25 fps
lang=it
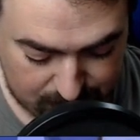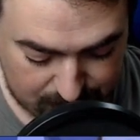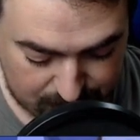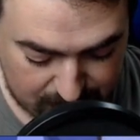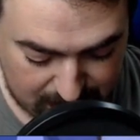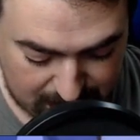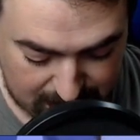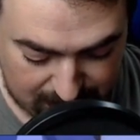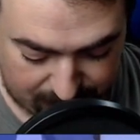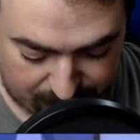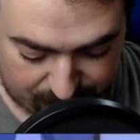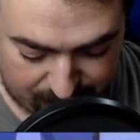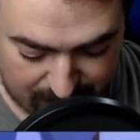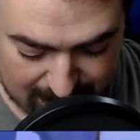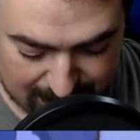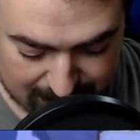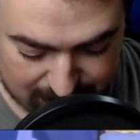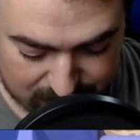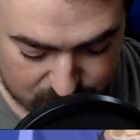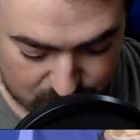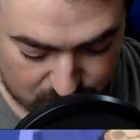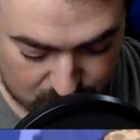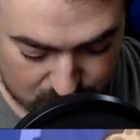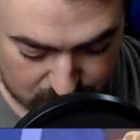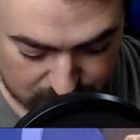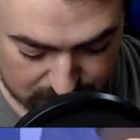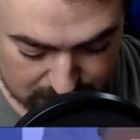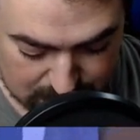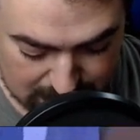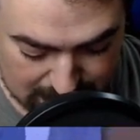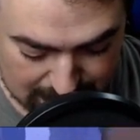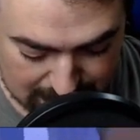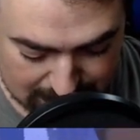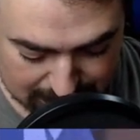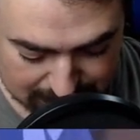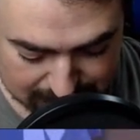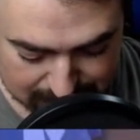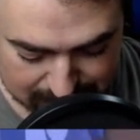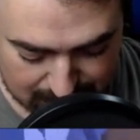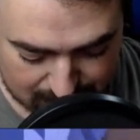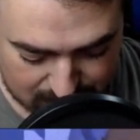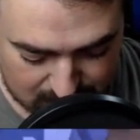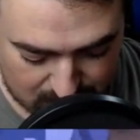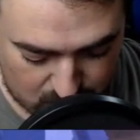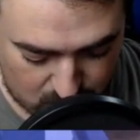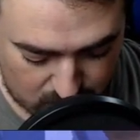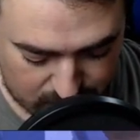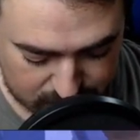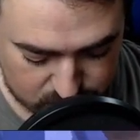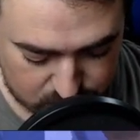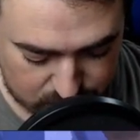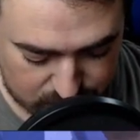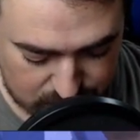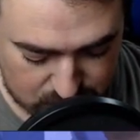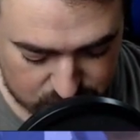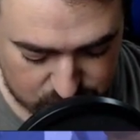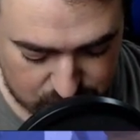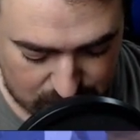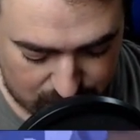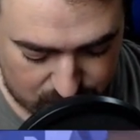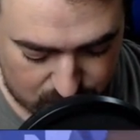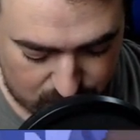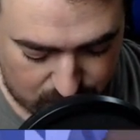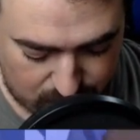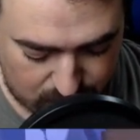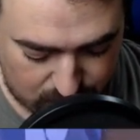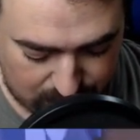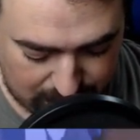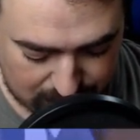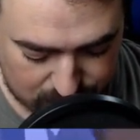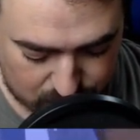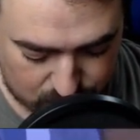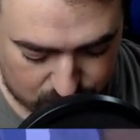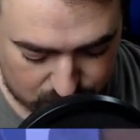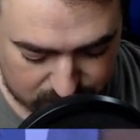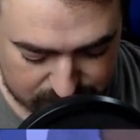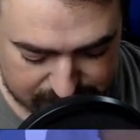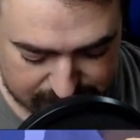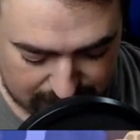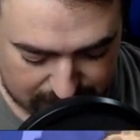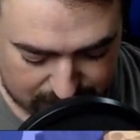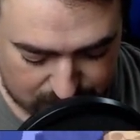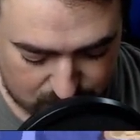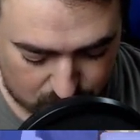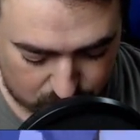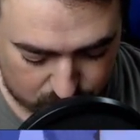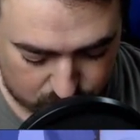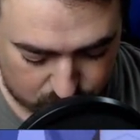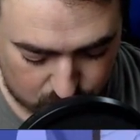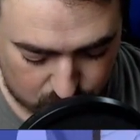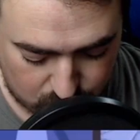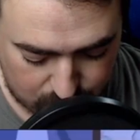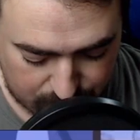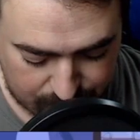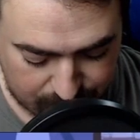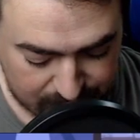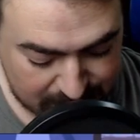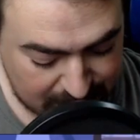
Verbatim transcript: Perfetto. Siamo a 9 su 10, hanno evocato l'orsacchiotto.